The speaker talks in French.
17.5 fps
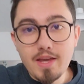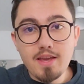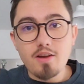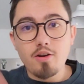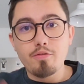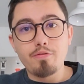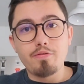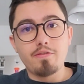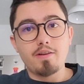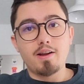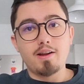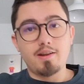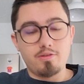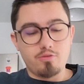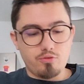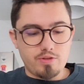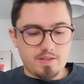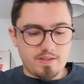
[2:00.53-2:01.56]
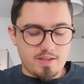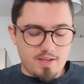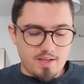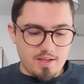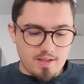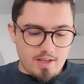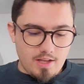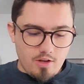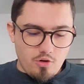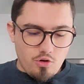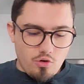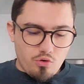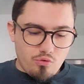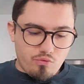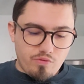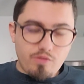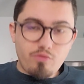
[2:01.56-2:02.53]
Et enfin aussi,
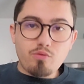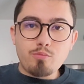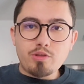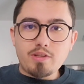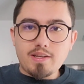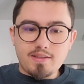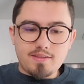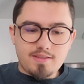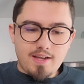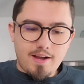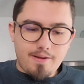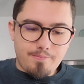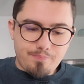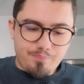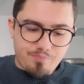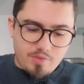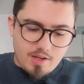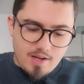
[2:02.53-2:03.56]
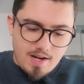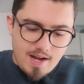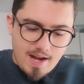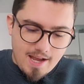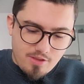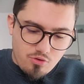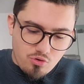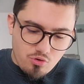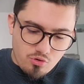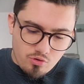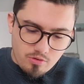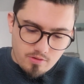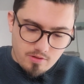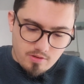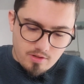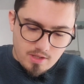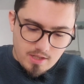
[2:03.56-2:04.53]
je vais vous montrer ça, l'agneau.
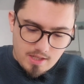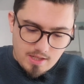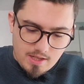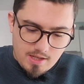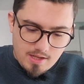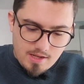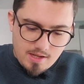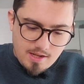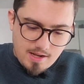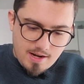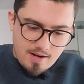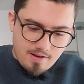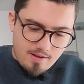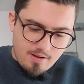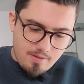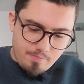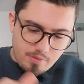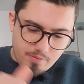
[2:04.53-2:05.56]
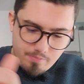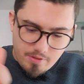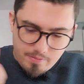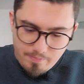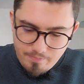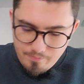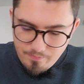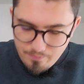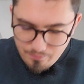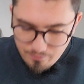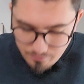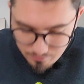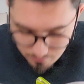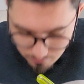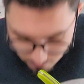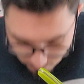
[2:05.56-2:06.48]
hop, hop, hop. Mmh.